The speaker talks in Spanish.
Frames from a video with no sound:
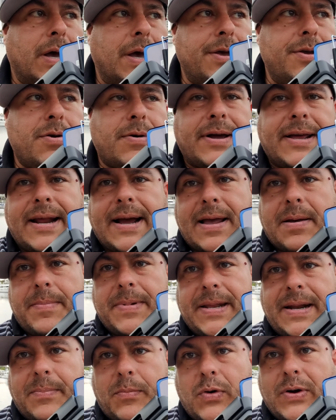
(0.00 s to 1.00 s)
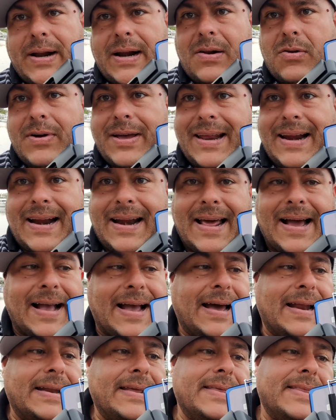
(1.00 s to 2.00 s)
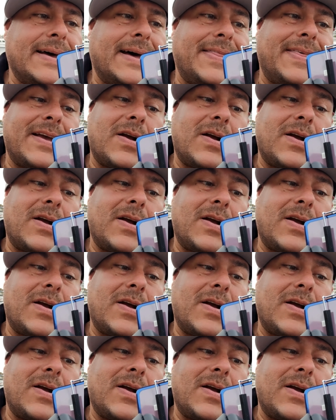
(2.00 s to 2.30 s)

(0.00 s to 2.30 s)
eh, yo quería que me mujer a lo que era la calidad